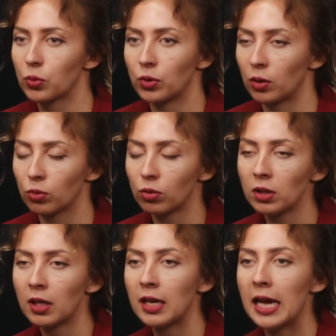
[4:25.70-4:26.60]
куда
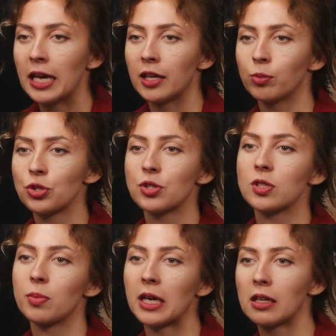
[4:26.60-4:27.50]
угодно, и можете
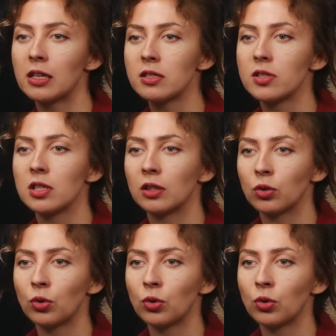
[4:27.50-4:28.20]
собирать листья,